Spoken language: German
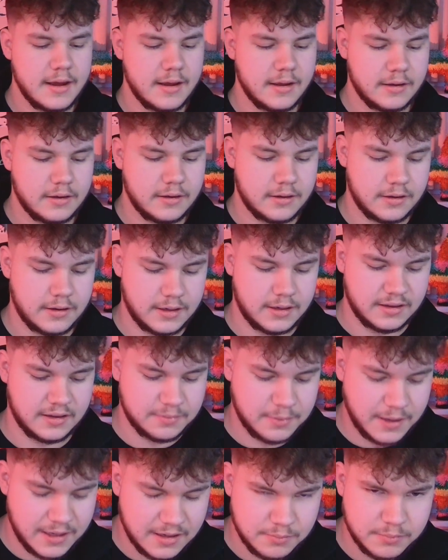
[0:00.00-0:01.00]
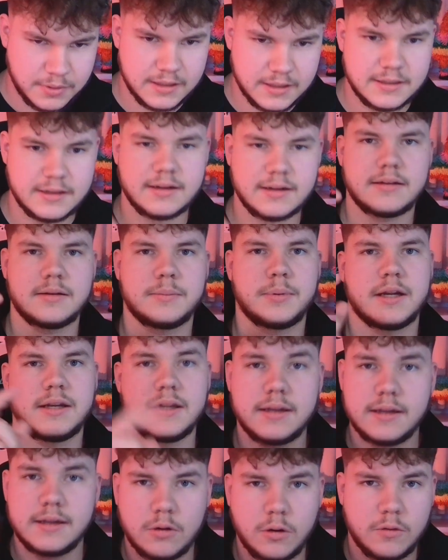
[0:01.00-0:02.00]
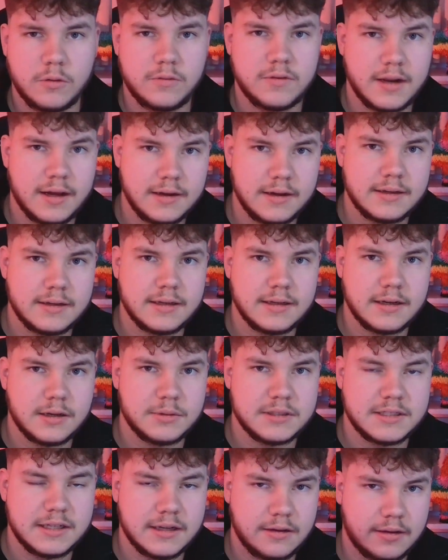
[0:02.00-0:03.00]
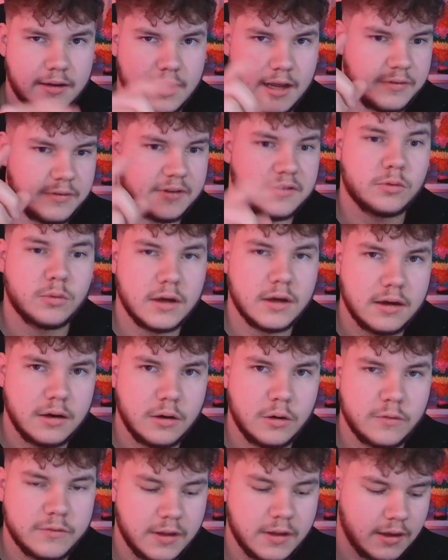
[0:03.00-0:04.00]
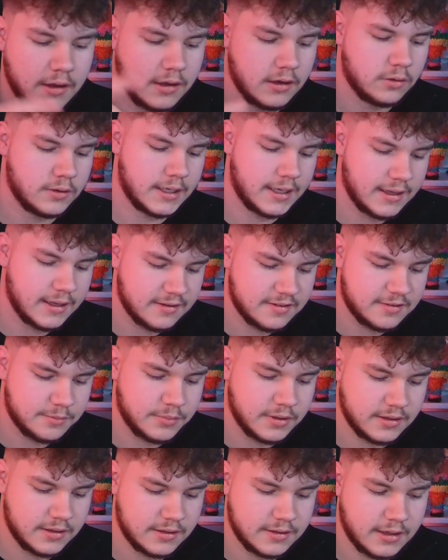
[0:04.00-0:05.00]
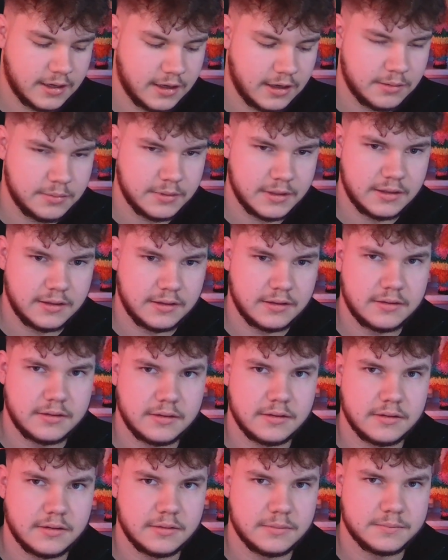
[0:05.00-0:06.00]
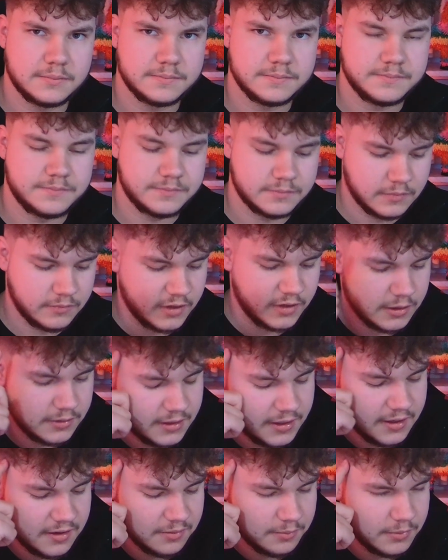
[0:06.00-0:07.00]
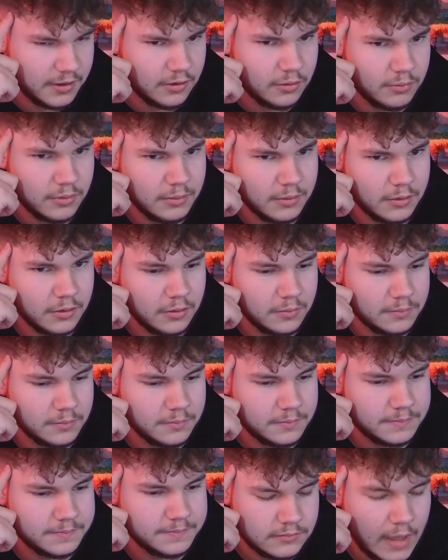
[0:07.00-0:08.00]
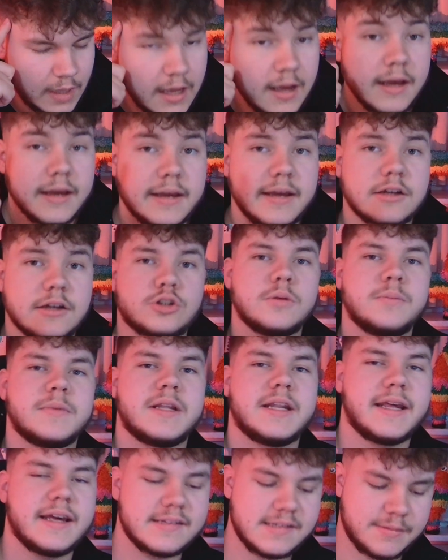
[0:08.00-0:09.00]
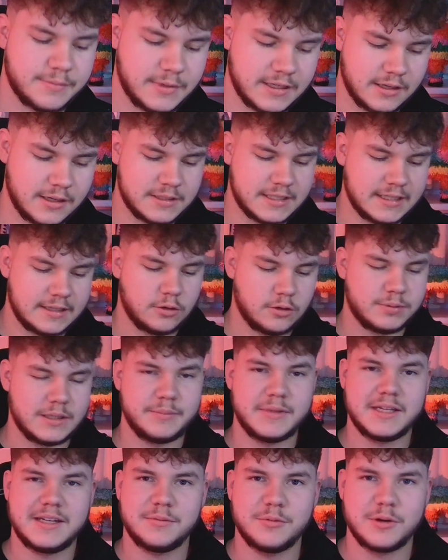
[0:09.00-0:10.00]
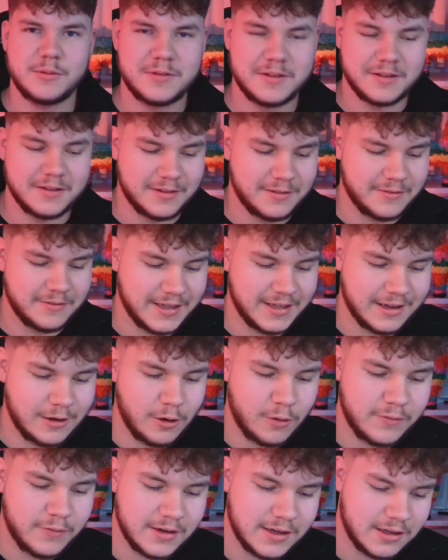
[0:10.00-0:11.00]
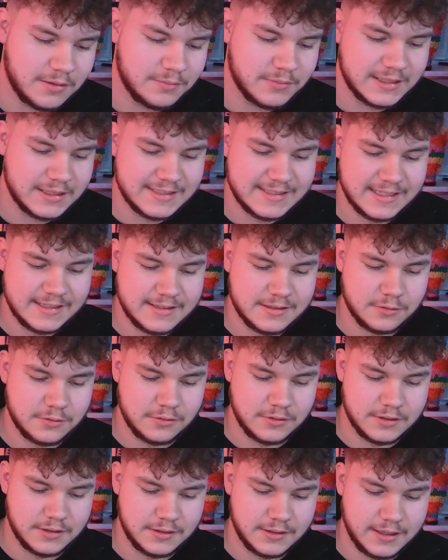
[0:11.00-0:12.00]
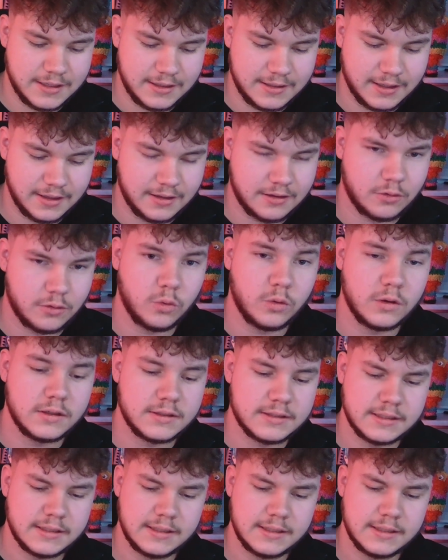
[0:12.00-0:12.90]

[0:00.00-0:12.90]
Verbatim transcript: Äh, den zweiten Band hatte Panini noch auf Lager, den habe ich dann einfach so gekauft. Und den ersten Band habe ich, ähm, wie habe ich den ersten Band nochmal bekommen? Ja, stimmt, den ersten Band habe ich dann noch bei Medimobs äh, wegen Kaufalarm gesetzt und äh, dann direkt geholt.